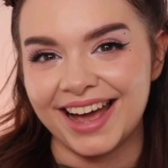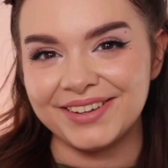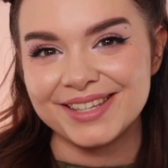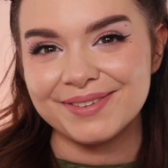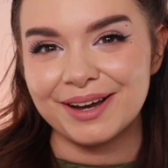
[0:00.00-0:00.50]
Hi
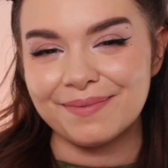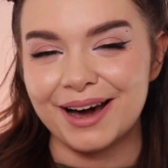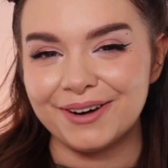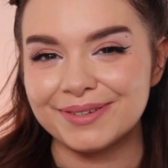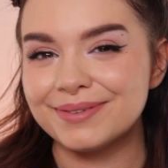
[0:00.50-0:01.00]
herzlich willkommen
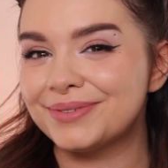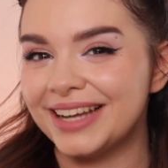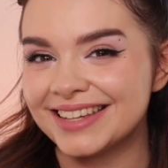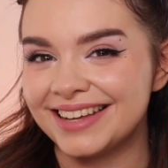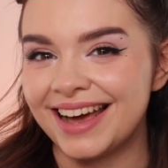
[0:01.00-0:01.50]
auf dem
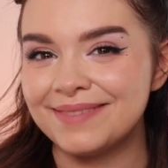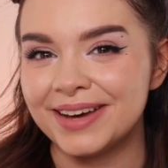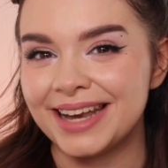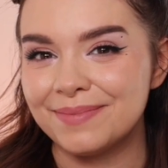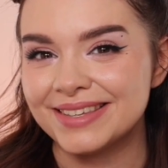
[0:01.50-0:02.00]
Douglas-Kanal.
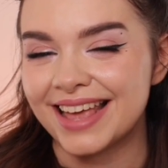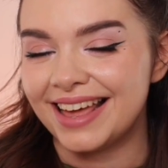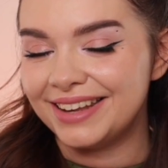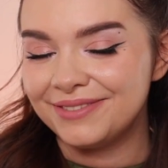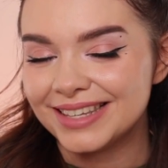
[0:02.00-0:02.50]
Mein Name ist
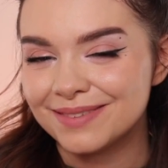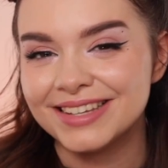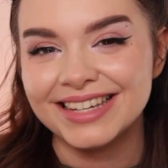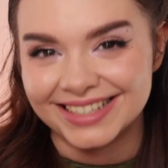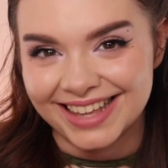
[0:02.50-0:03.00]
Ellie, falls ihr mich
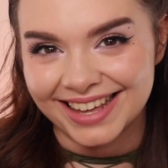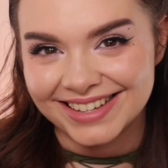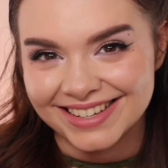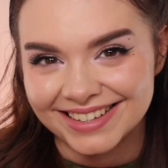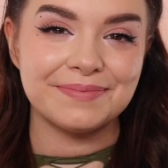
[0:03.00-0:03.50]
nicht
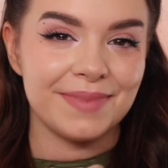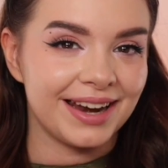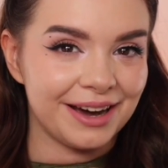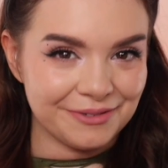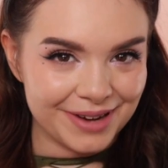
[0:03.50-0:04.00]
kennt. Und
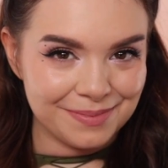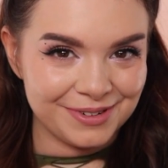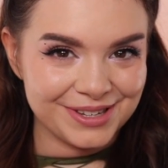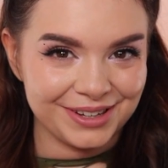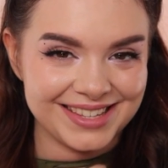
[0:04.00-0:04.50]
meine Aufgabe
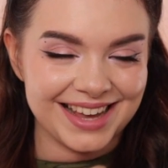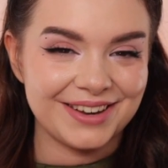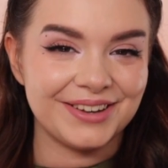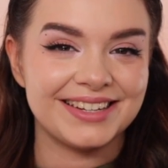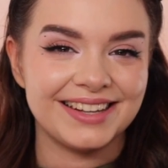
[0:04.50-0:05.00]
wird es heute sein,
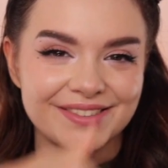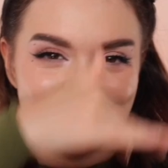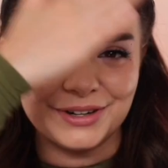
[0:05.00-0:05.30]
euch diesen